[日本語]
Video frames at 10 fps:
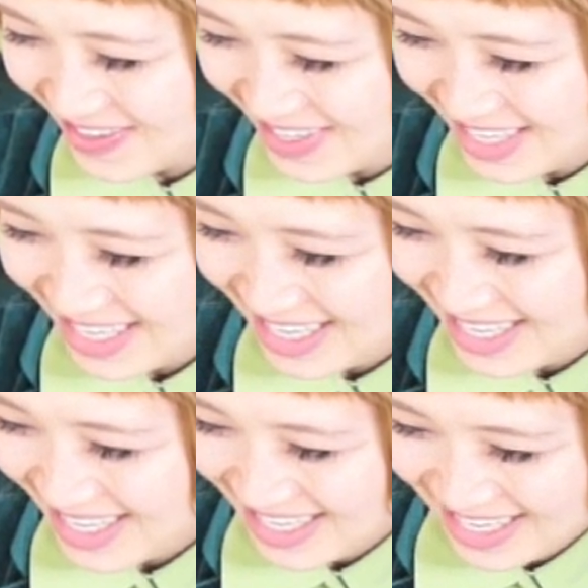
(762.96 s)
と
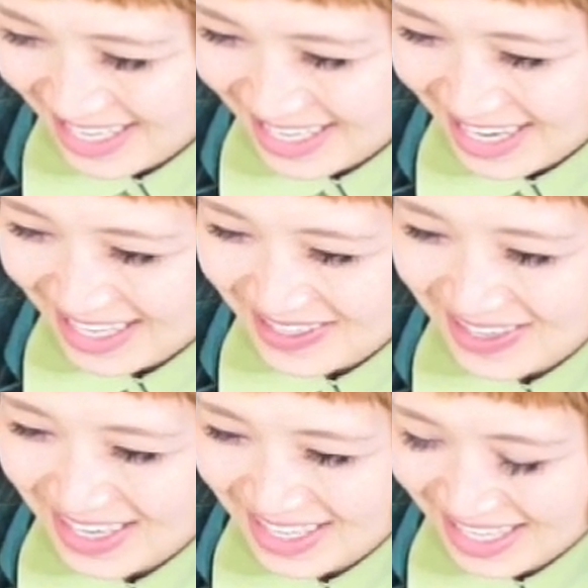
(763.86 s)
恥ず
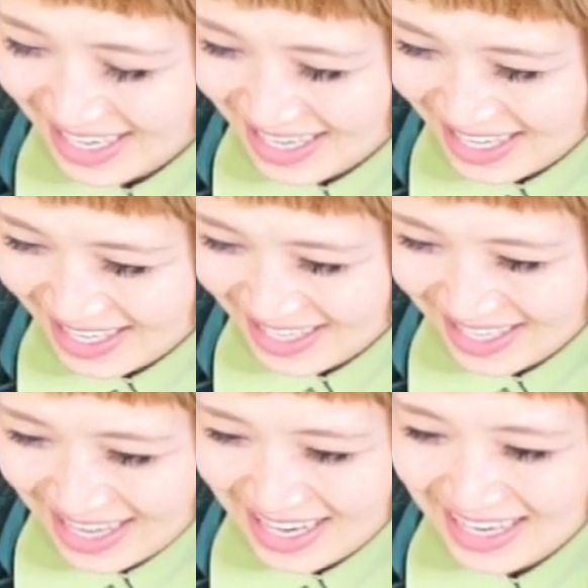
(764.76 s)
かなんか
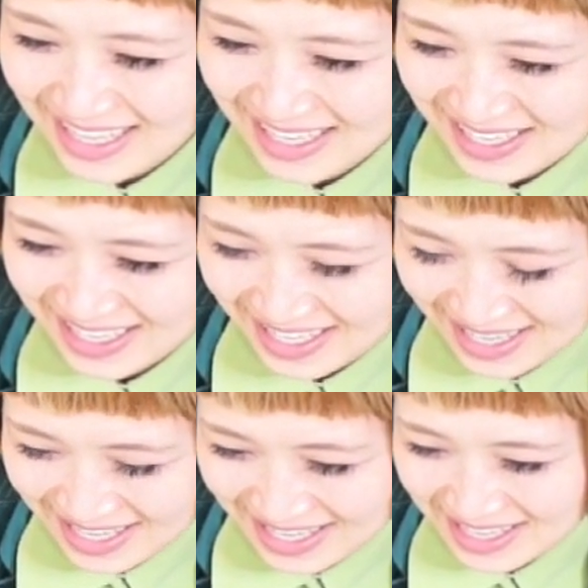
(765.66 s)
あれです
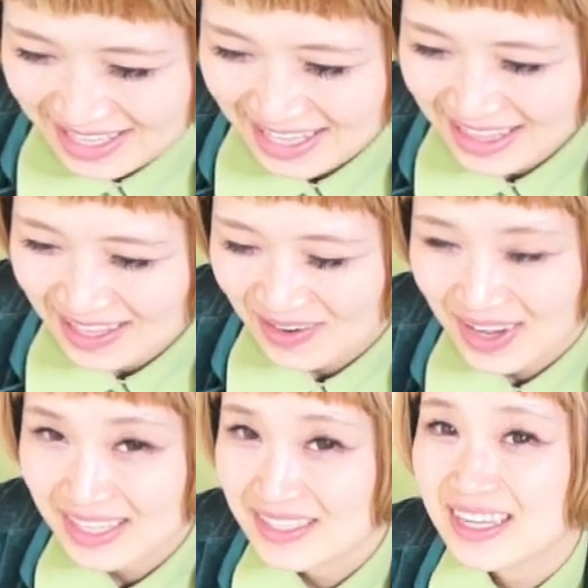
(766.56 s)
なんだろう
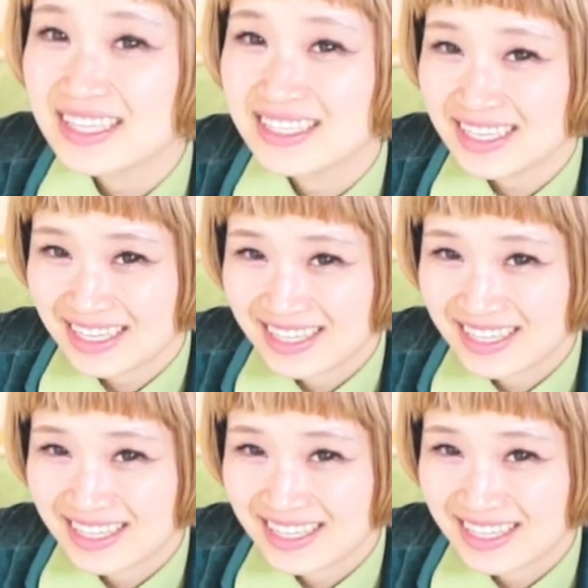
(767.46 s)
恥ずかしい